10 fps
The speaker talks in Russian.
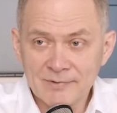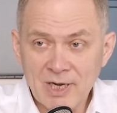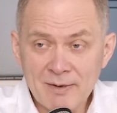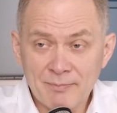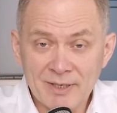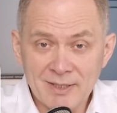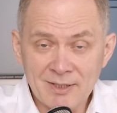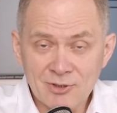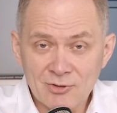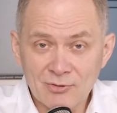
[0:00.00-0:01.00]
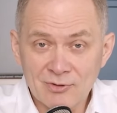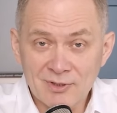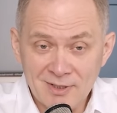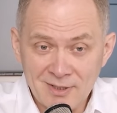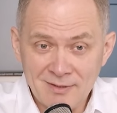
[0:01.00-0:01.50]
как понять, что
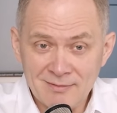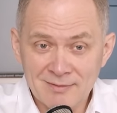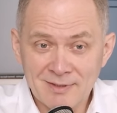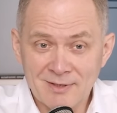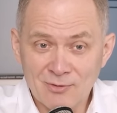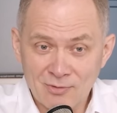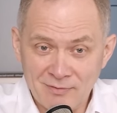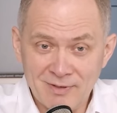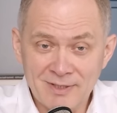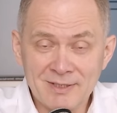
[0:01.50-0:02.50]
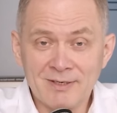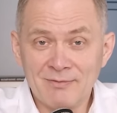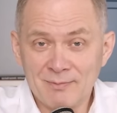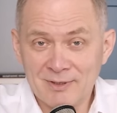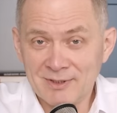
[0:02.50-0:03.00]
ты, как руководитель,
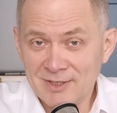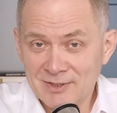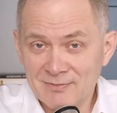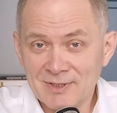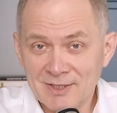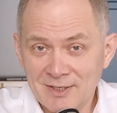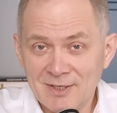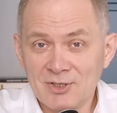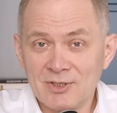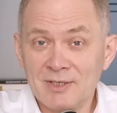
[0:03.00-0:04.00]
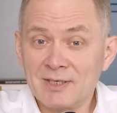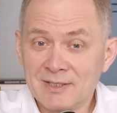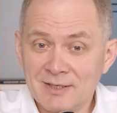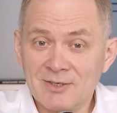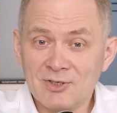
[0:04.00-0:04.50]
выполняешь свои задачи
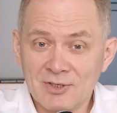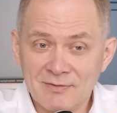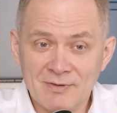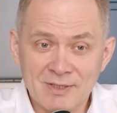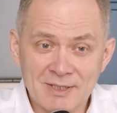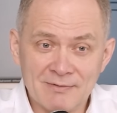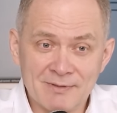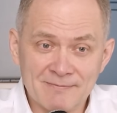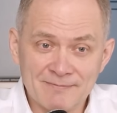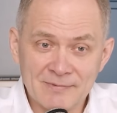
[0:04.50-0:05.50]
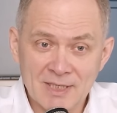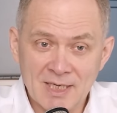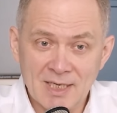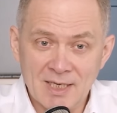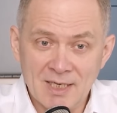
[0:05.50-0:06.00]
достаточно эффективно.
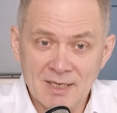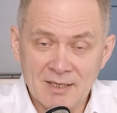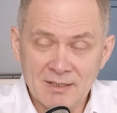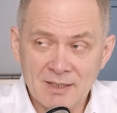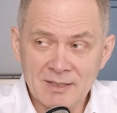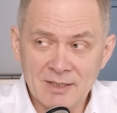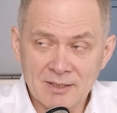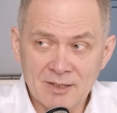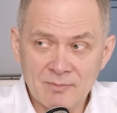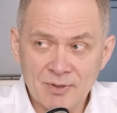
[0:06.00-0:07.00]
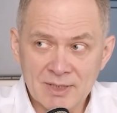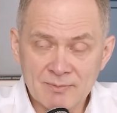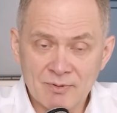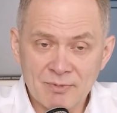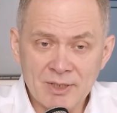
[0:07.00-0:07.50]
Есть некоторые
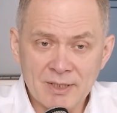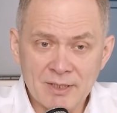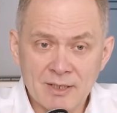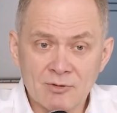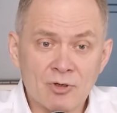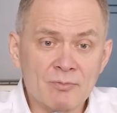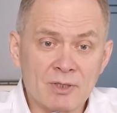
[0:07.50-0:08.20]
принципы метрики, которыми